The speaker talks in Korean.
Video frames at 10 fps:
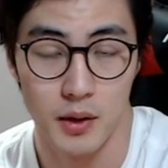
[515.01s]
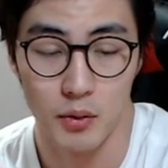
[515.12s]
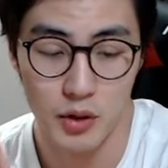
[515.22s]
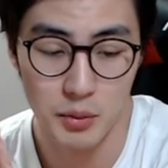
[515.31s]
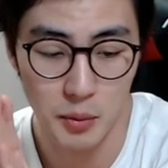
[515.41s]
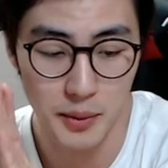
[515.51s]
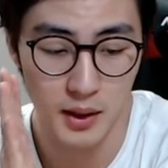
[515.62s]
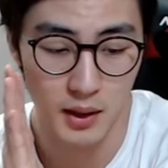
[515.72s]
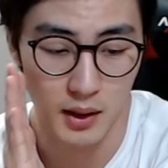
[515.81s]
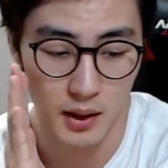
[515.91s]
그러니까 우리
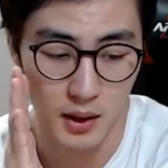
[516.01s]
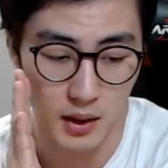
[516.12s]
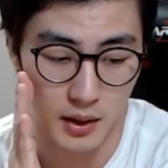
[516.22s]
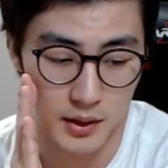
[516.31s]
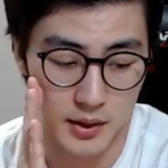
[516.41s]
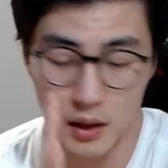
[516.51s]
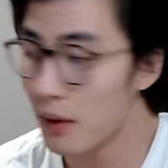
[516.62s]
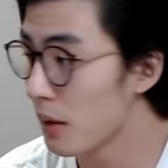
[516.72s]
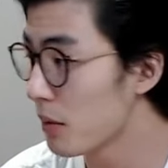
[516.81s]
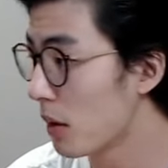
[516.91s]
몸이 이
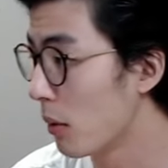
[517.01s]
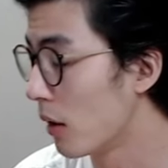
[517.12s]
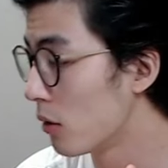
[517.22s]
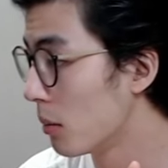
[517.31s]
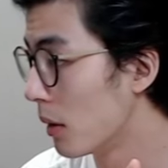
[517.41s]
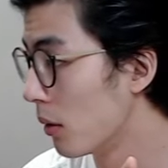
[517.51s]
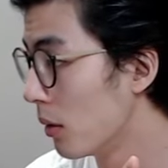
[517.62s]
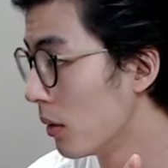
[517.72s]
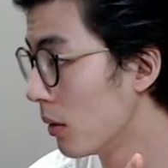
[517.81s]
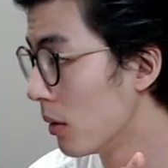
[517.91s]
서바이브가 뭐야,
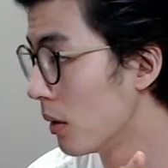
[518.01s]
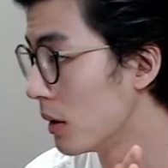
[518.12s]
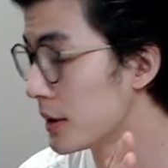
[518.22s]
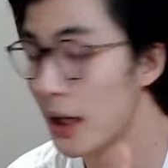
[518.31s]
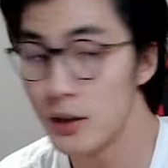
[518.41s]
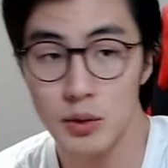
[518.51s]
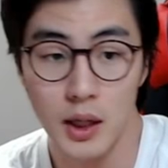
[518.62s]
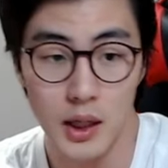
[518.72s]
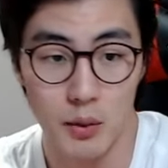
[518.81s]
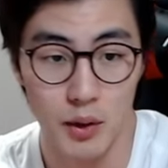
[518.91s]
한국말로
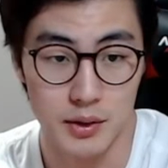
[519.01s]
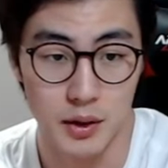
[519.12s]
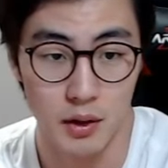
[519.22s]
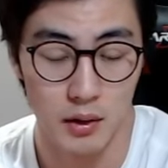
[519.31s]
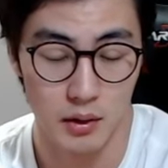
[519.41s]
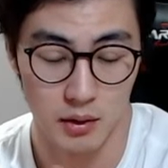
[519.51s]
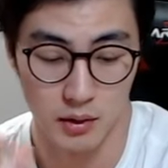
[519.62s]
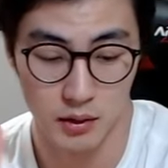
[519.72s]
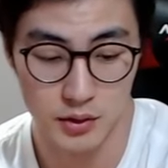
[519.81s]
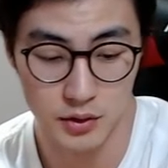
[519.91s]
생존하기 위해서
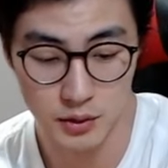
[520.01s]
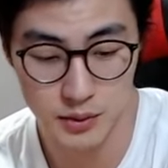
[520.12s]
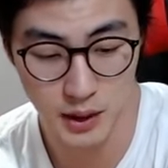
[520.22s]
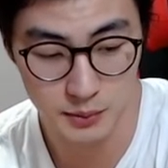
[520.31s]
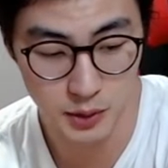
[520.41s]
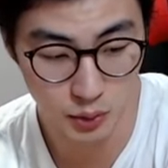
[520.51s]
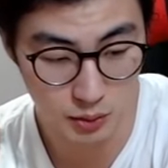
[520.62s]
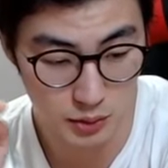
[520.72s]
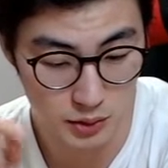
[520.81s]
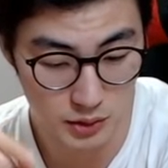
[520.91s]
어 어쩔 수 없이 남성
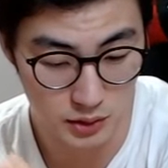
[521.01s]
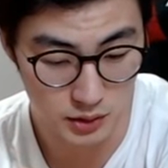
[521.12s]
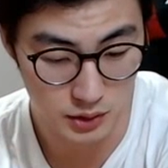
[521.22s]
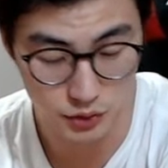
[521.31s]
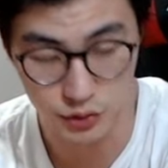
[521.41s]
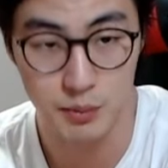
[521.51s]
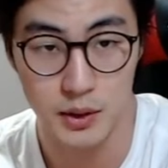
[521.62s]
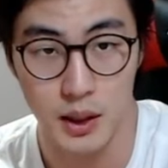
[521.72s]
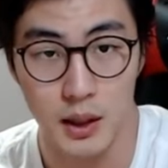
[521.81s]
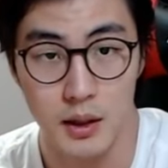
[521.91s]
호르몬을 이제
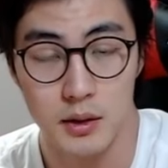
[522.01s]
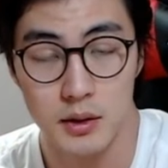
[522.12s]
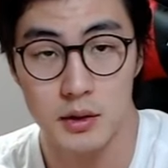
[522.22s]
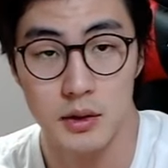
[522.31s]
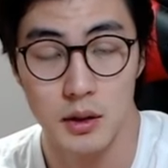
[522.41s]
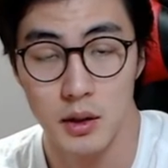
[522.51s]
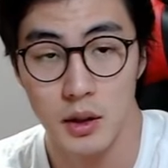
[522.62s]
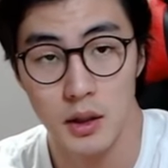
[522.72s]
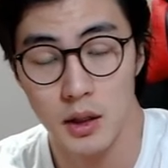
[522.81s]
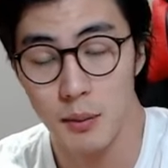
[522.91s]
줄입니다. 그래서
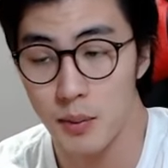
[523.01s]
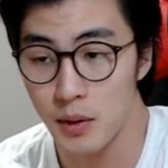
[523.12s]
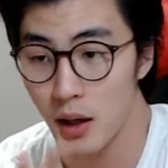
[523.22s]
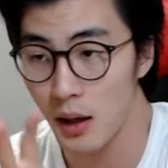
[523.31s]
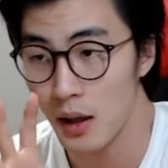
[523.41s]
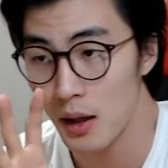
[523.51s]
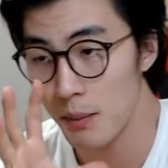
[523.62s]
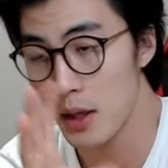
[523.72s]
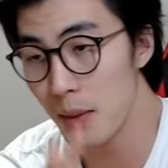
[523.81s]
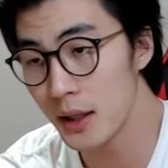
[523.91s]
그러니까
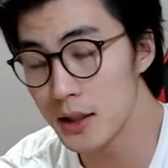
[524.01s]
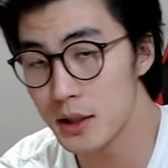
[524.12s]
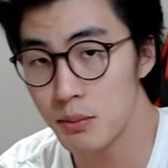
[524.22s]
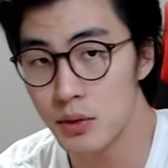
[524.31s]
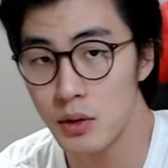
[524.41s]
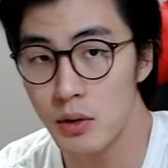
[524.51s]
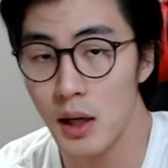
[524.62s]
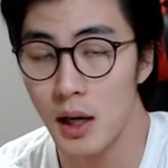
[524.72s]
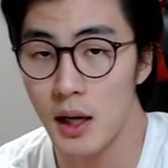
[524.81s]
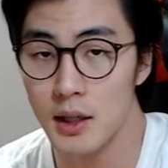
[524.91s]
비만이신
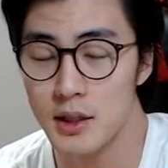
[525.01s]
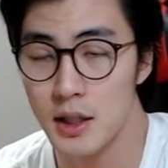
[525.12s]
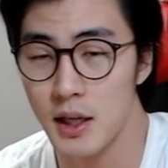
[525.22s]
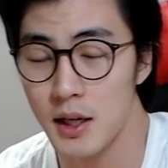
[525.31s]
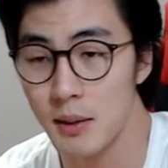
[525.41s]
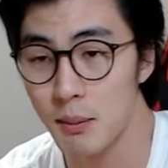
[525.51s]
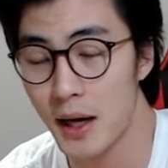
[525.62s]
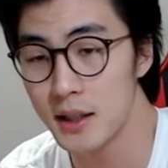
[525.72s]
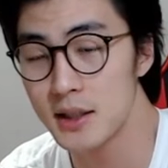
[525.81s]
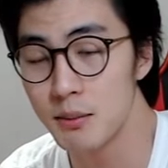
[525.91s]
분들과 이제
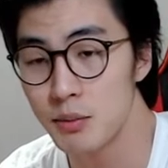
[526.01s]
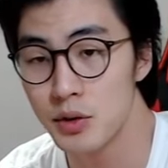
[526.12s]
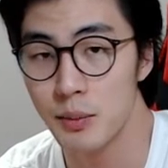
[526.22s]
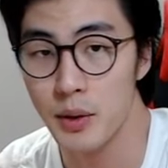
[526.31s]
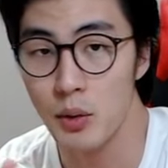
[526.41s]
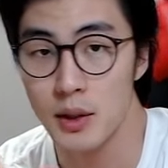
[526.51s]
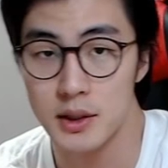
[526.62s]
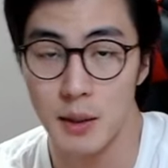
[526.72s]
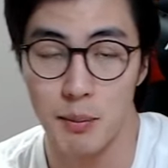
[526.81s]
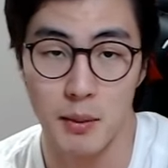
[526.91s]
마르신 분들을
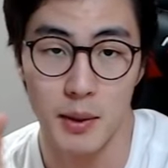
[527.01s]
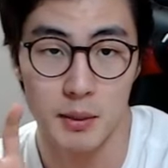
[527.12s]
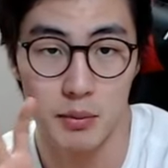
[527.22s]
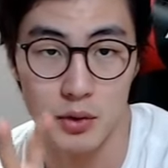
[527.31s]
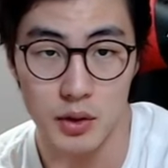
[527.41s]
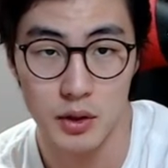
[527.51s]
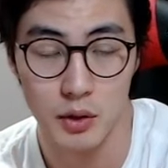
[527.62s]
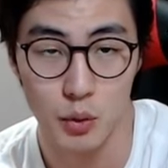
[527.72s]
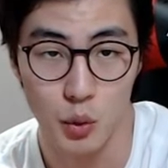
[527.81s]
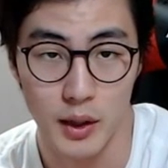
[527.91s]
비교했을 때 비만인 분들이
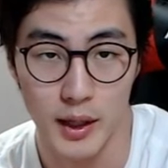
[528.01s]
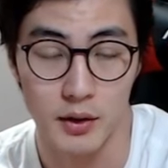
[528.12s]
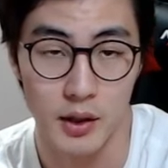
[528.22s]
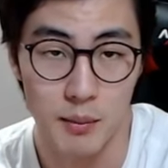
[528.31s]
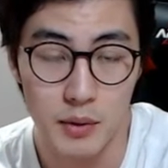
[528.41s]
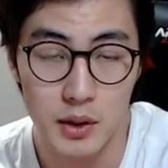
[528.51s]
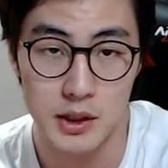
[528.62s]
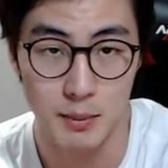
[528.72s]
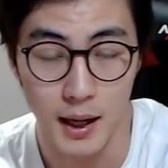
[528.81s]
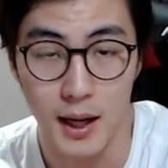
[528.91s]
더 운동하기가 더
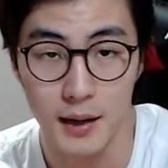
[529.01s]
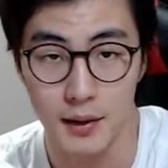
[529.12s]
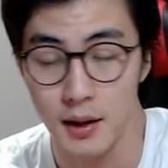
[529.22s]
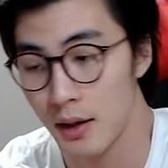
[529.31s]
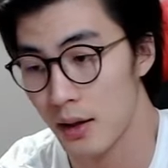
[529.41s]
힘들지만,